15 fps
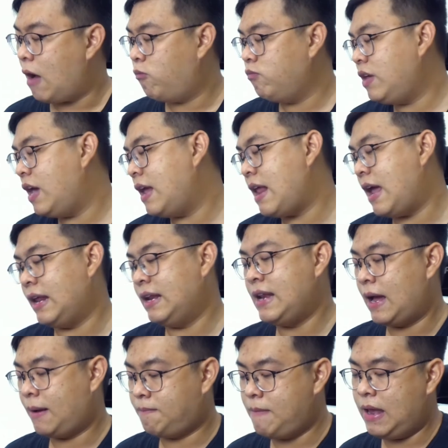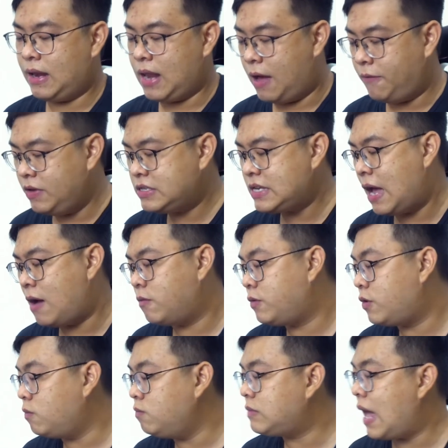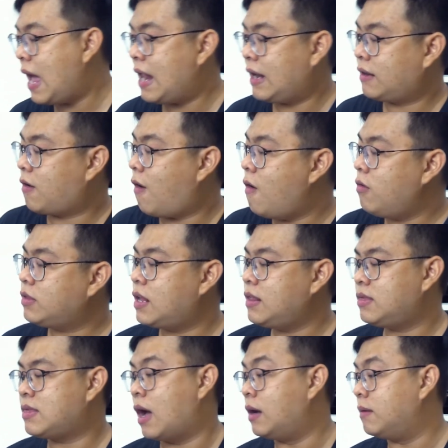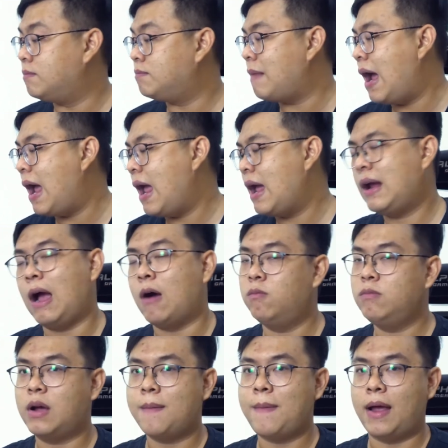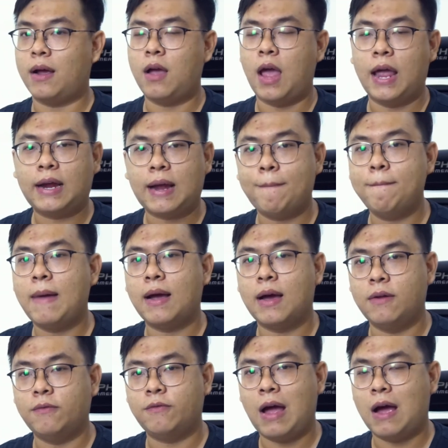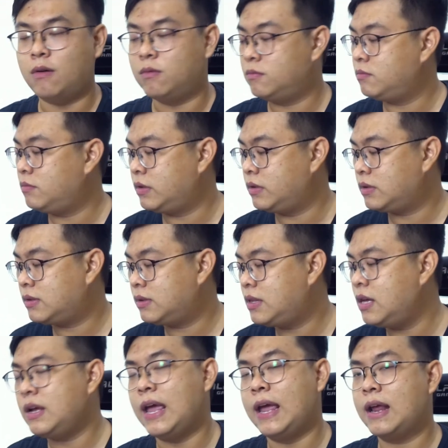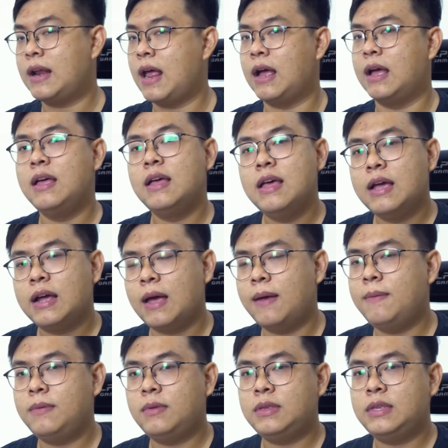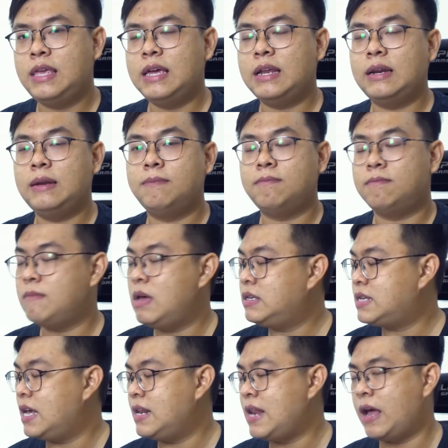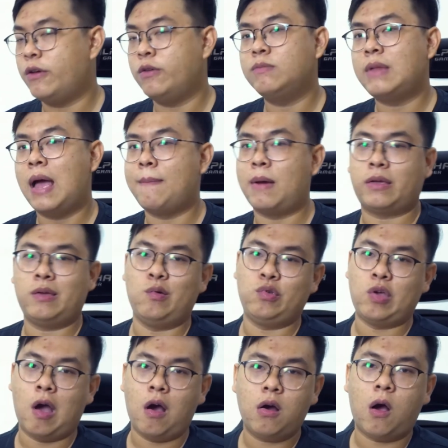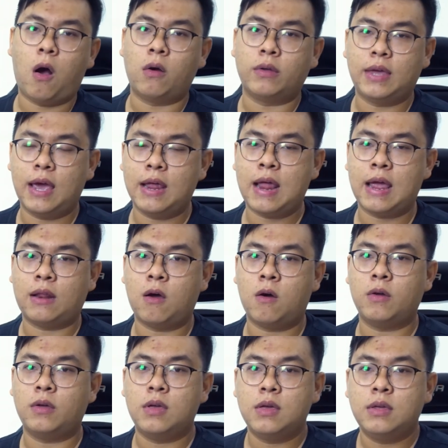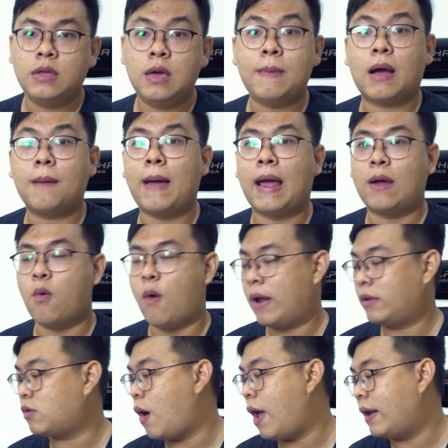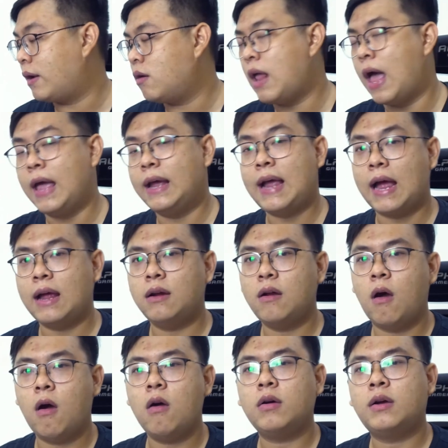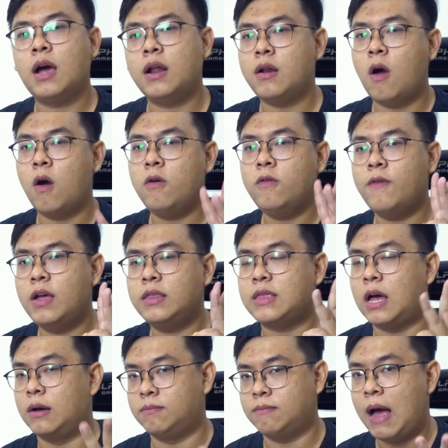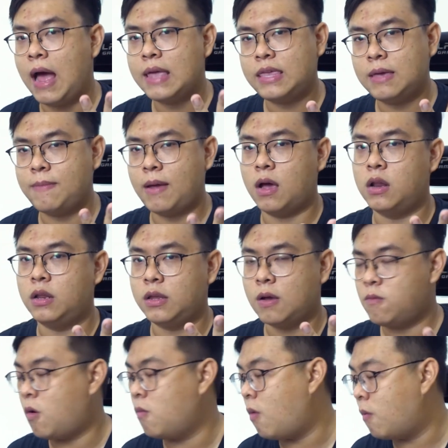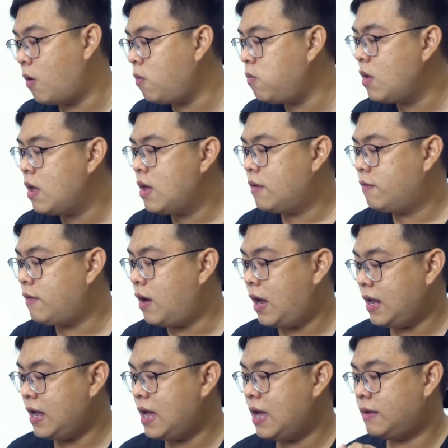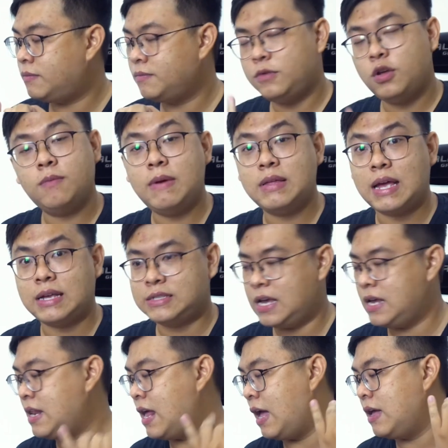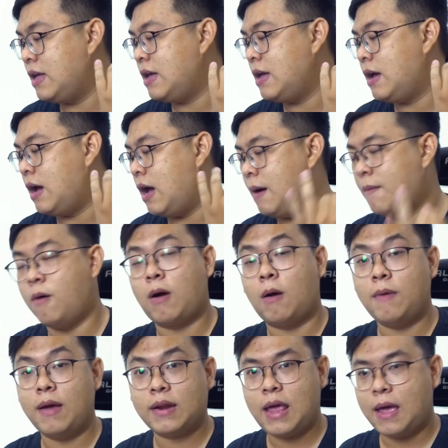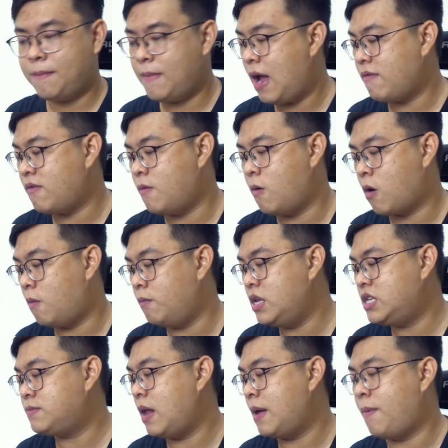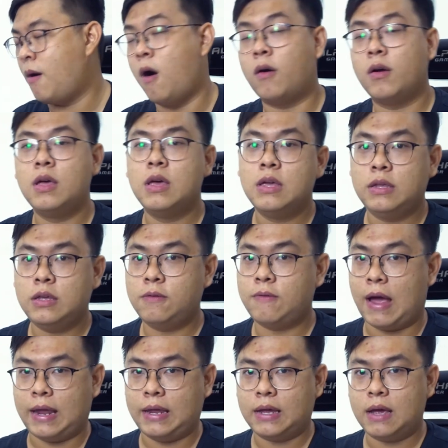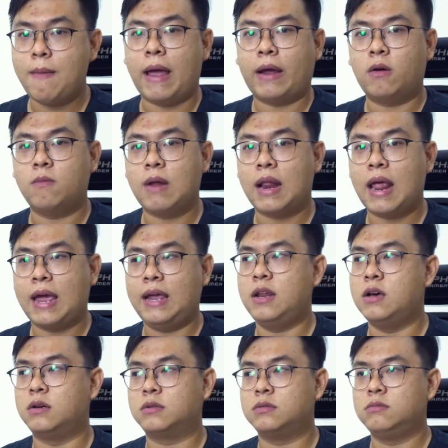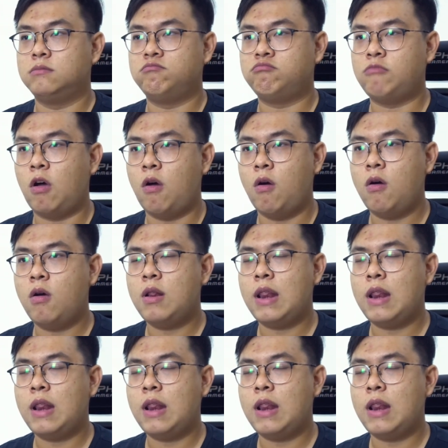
cổng như thế này, đặc biệt là ở phía sau, chúng ta có đến tận 3 cổng để các bạn có thể cắm màn hình vào. Tức nghĩa rằng cái chiếc PC này của chúng ta mặc dù nhỏ gọn như thế này thôi, nhưng mà các bạn hoàn toàn có thể gắn nó kết nối với tận 3 chiếc màn hình trong cùng một lúc, với USB Type-C nè, một cổng HDMI và một cổng DisplayPort. Như vậy các bạn cũng đã thấy được nó